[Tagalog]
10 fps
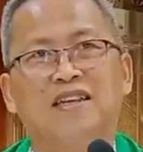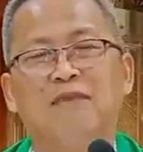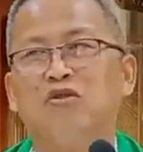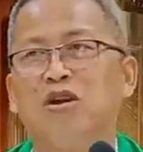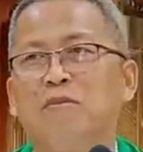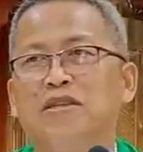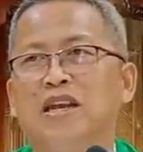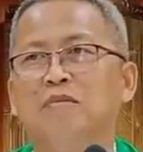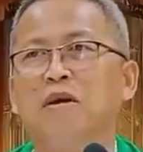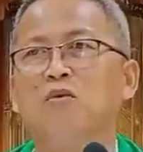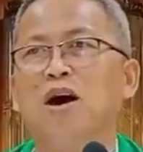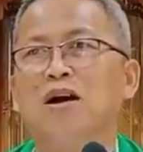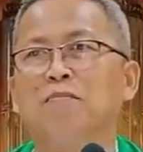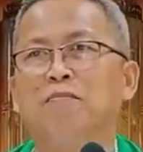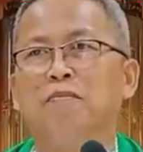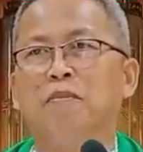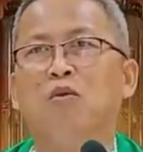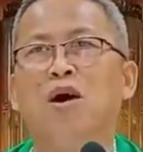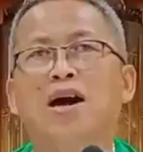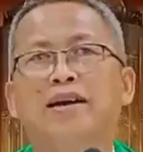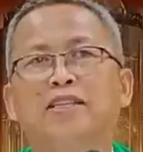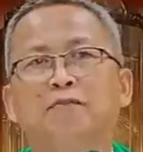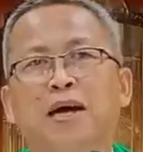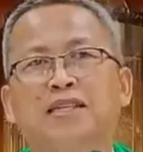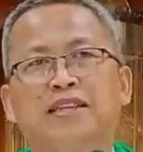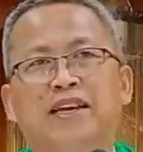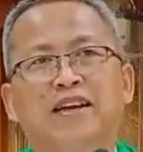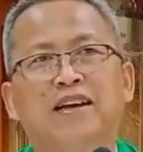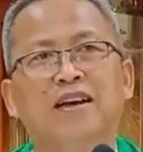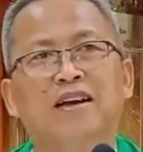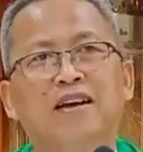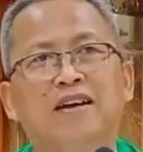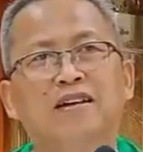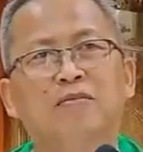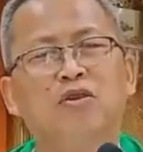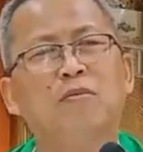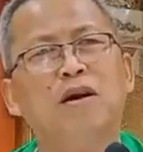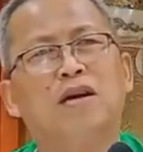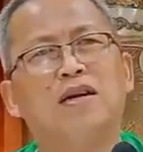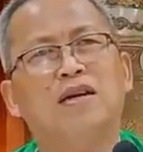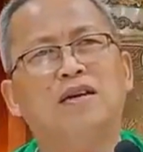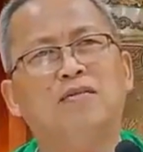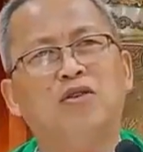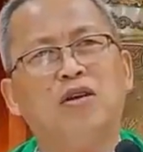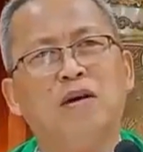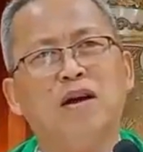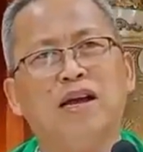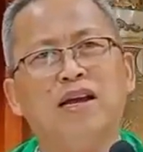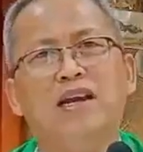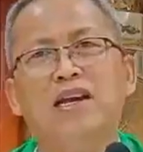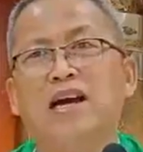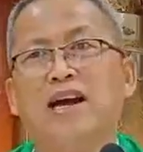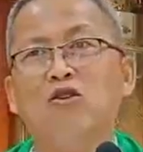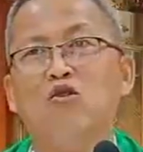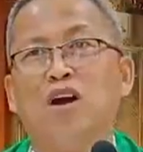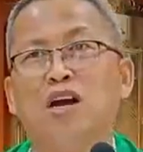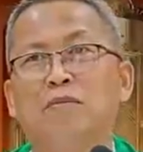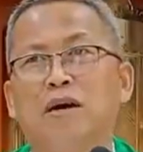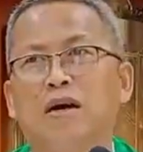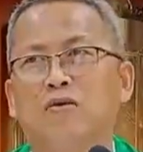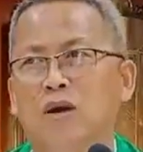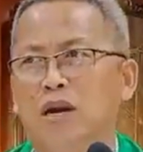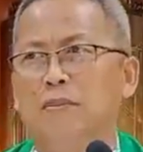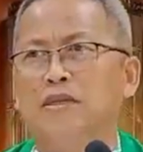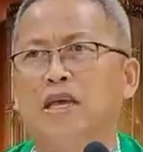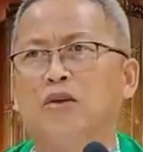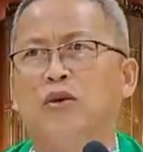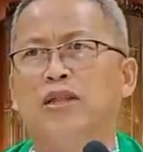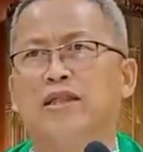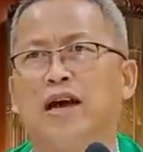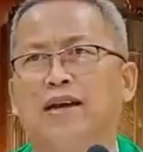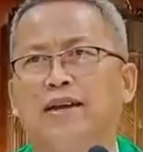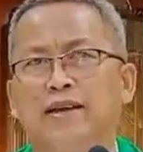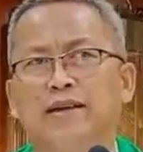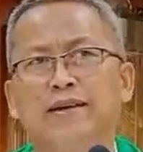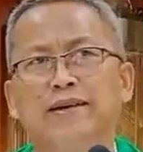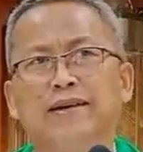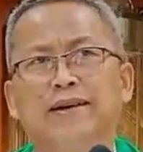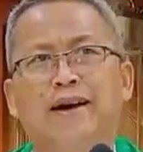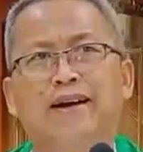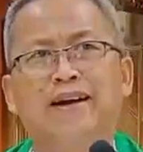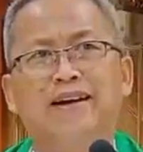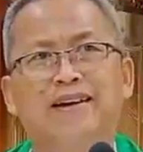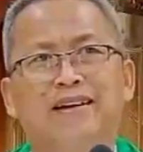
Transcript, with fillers: Kay mura man sila mawag, mawa nas passing. Mura bag, mura bag ang ilang ikahadlokan ba nga, wa naman tay kwintaan eh. Ana,